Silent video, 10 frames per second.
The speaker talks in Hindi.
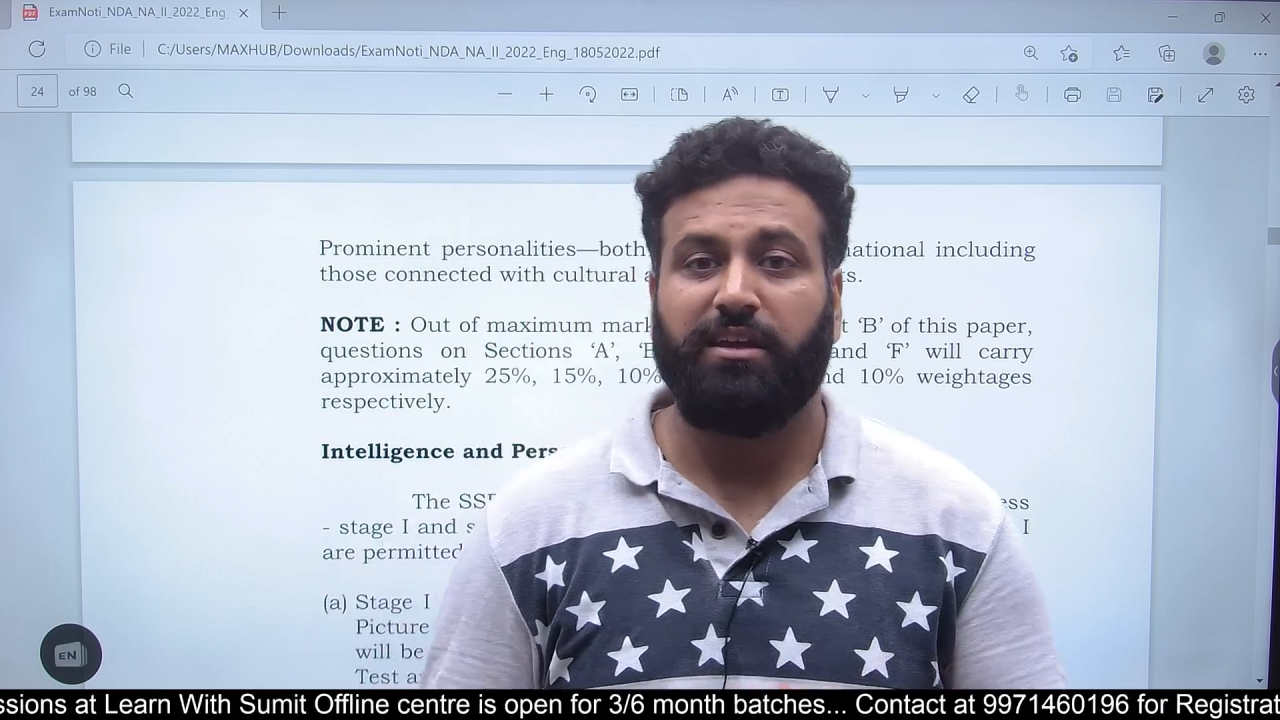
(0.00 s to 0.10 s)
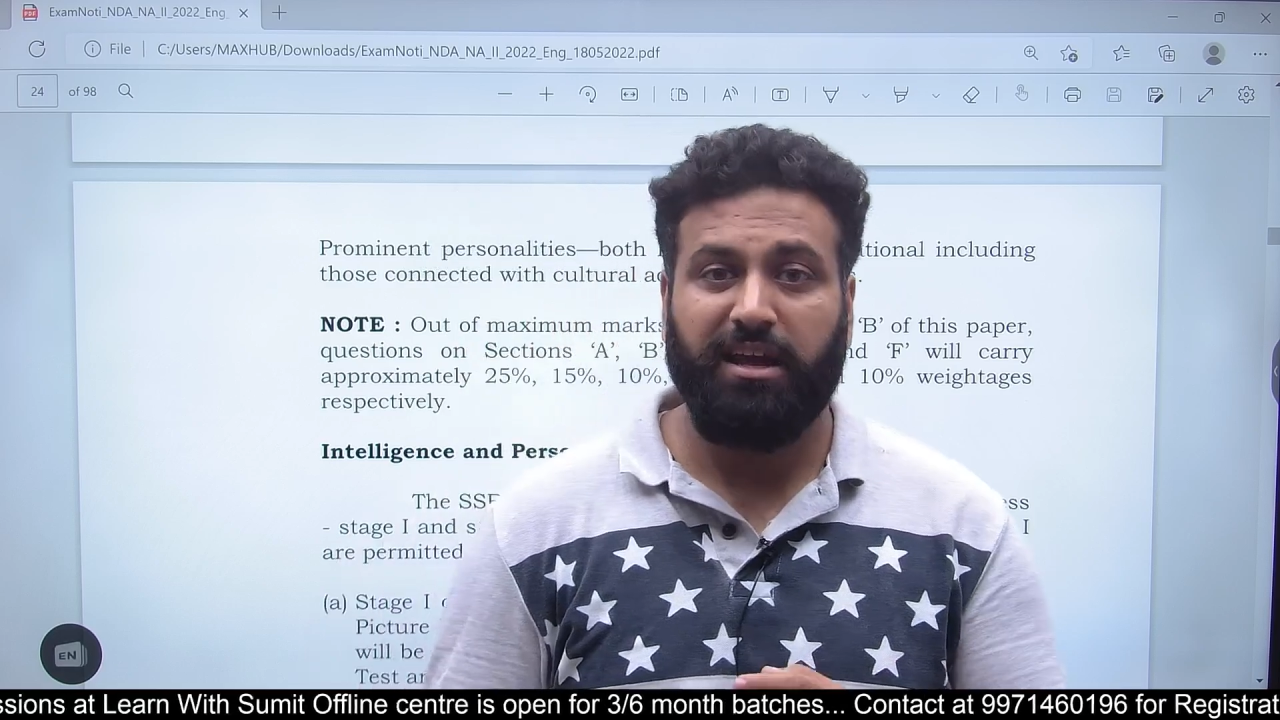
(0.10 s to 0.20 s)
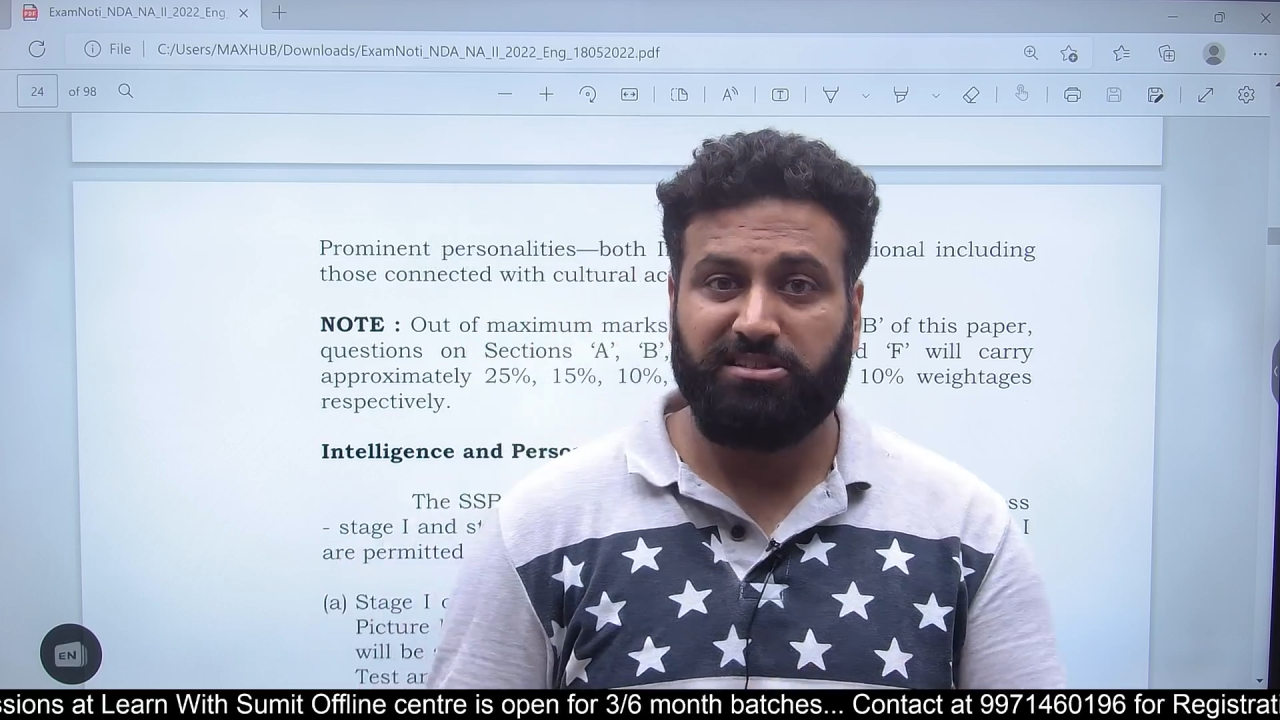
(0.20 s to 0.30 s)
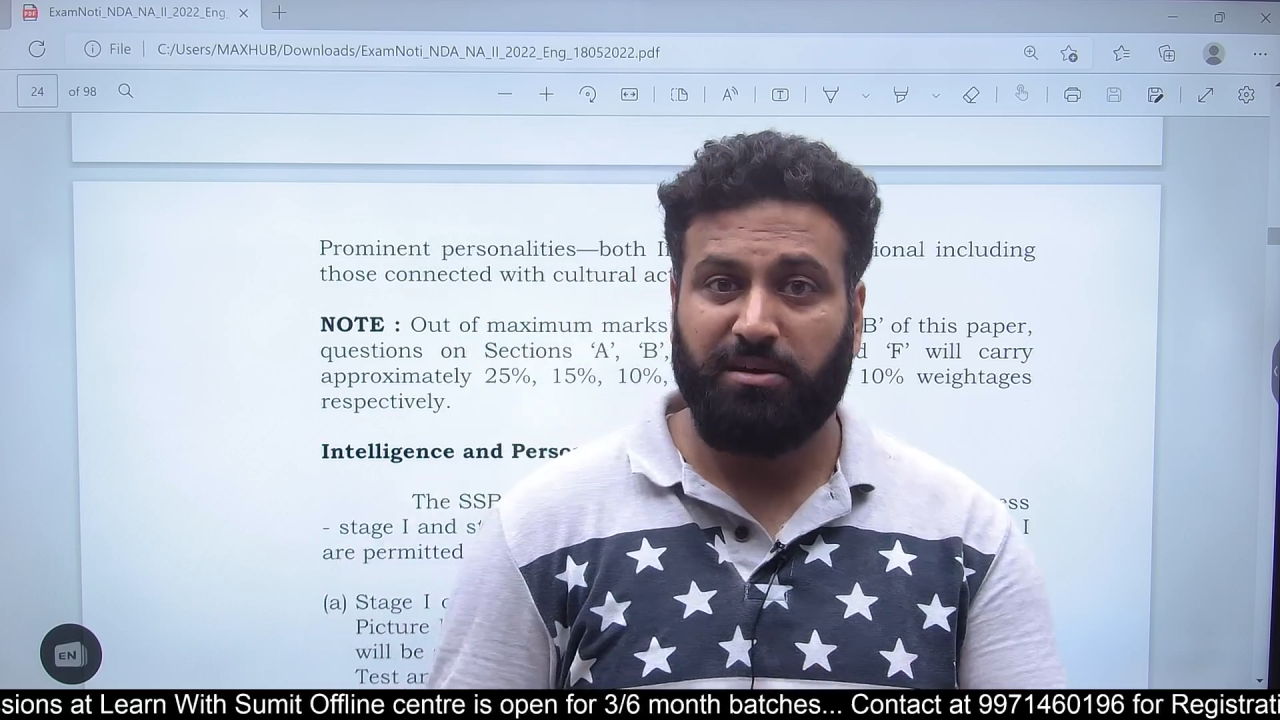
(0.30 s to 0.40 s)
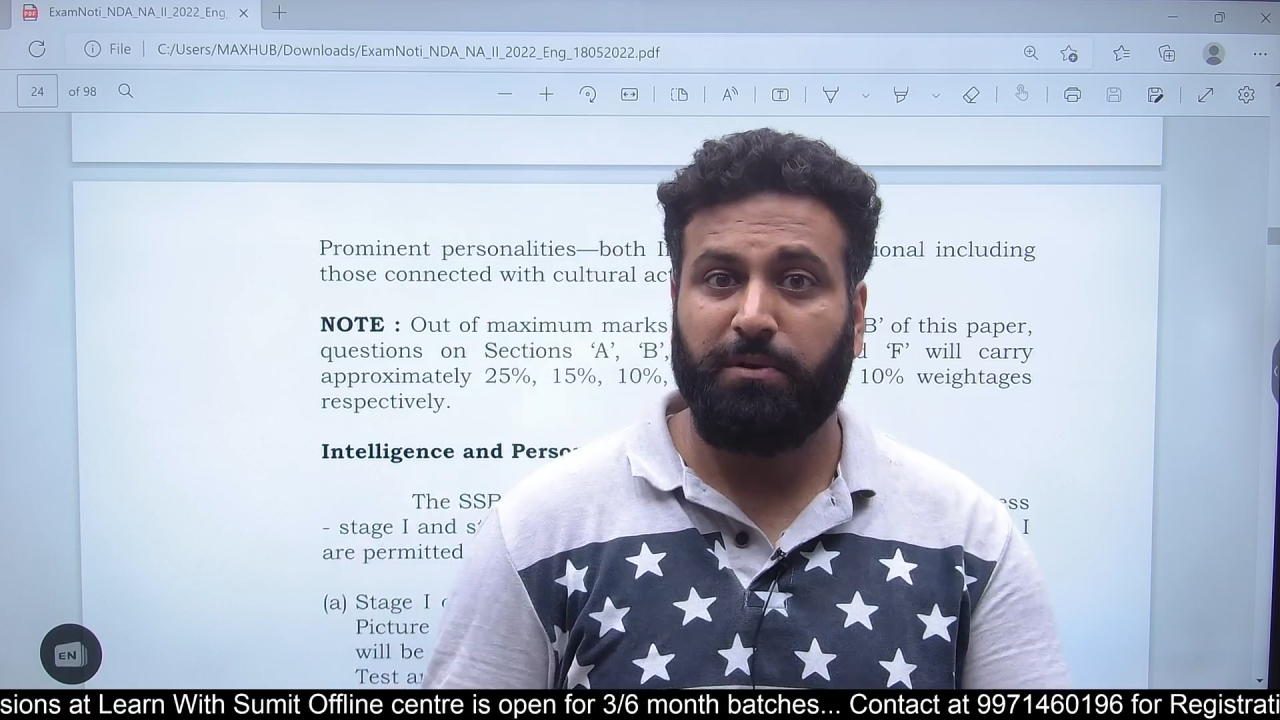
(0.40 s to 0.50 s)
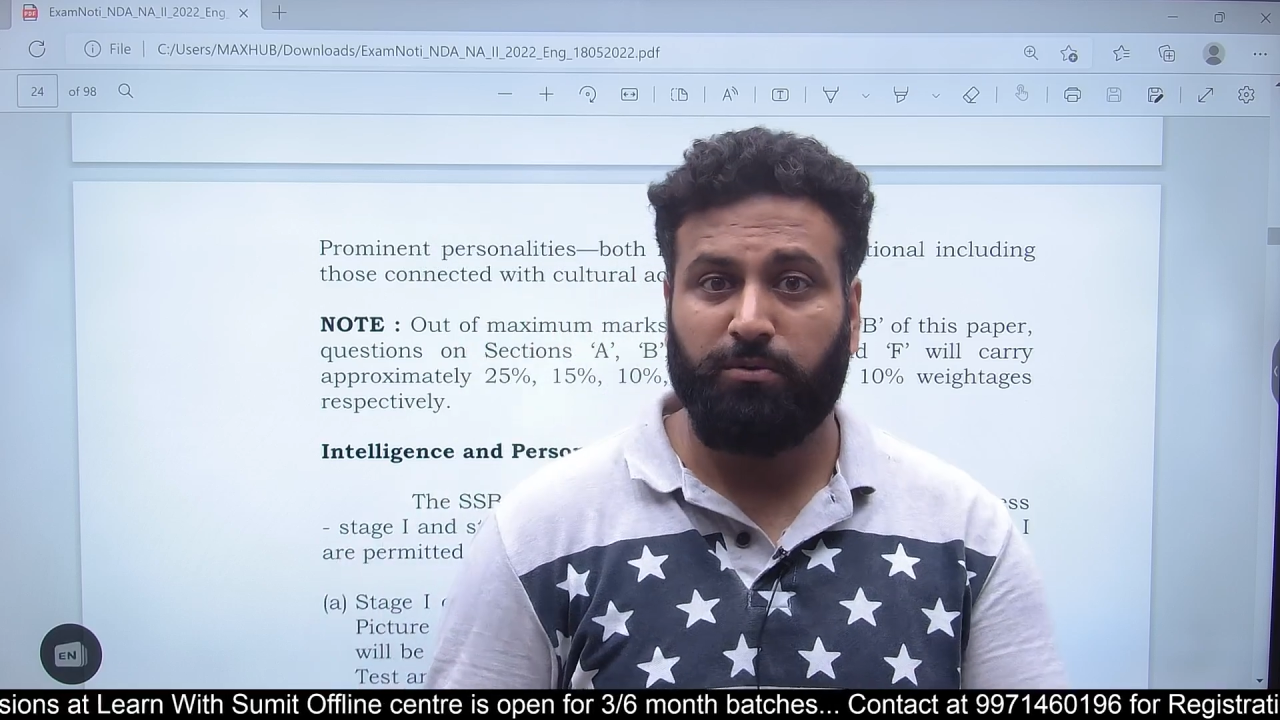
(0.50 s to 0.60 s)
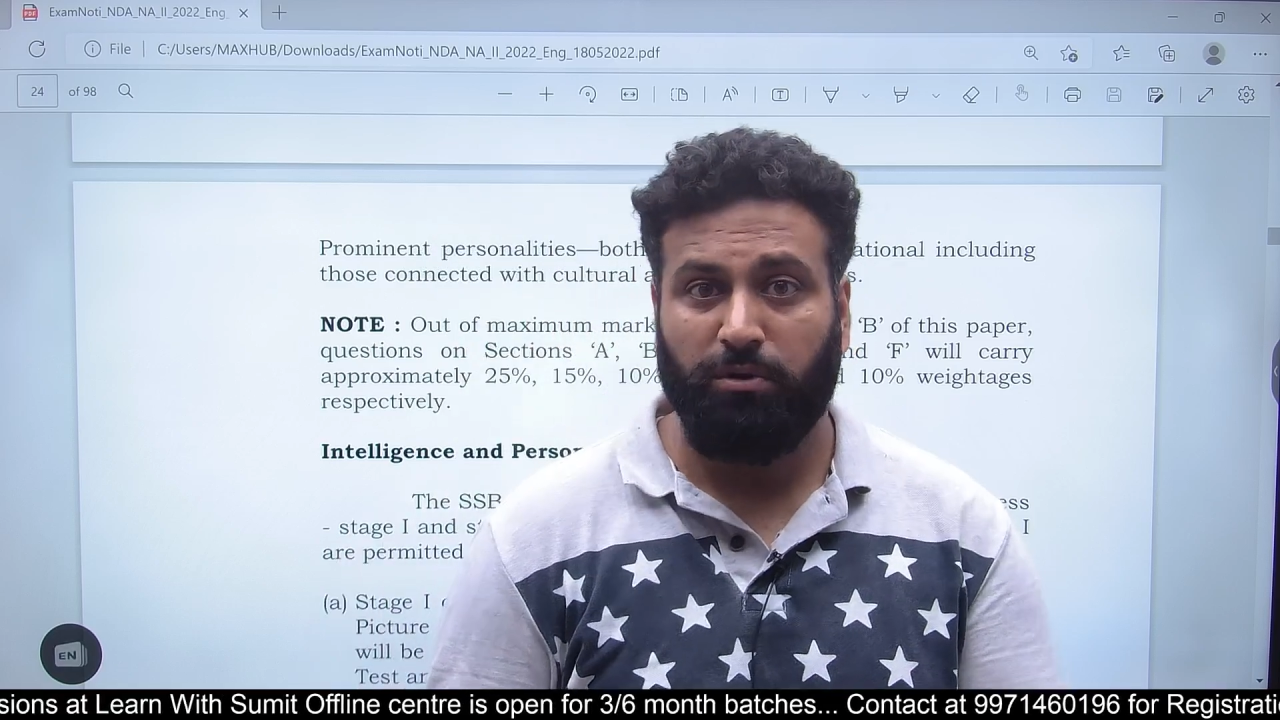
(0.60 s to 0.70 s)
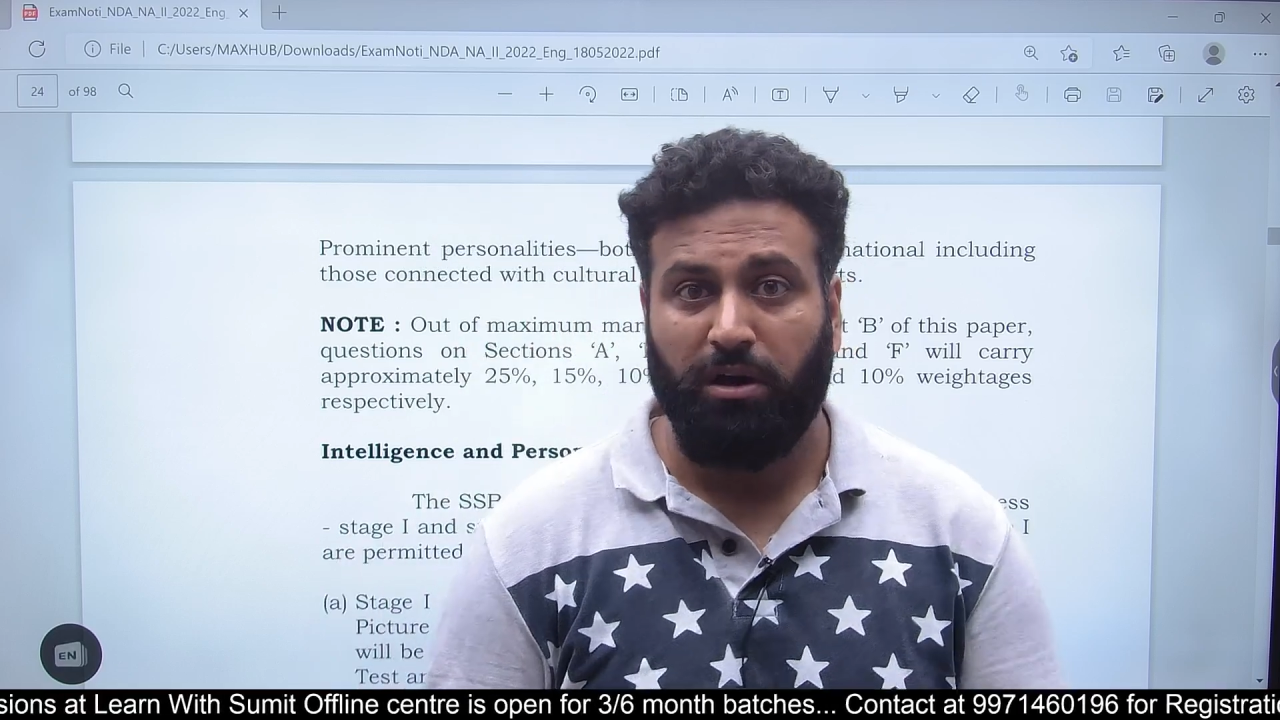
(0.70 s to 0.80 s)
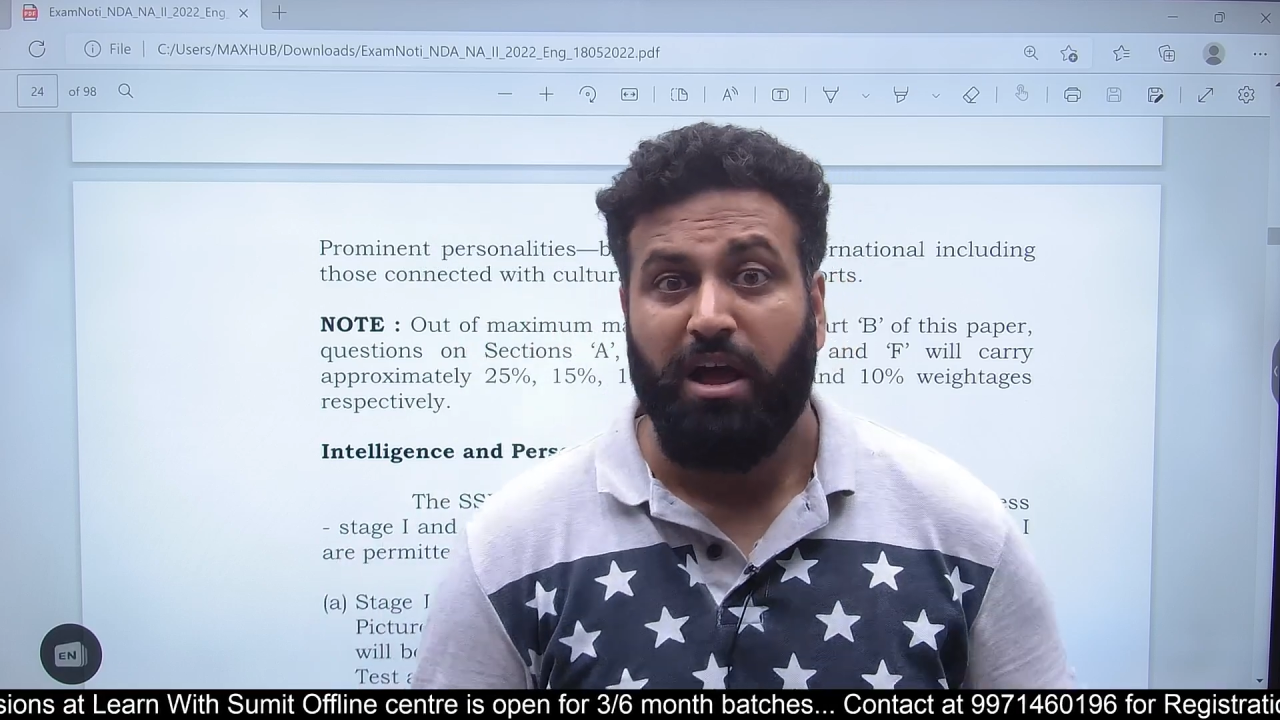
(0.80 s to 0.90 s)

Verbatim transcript: ऐसा बिल्कुल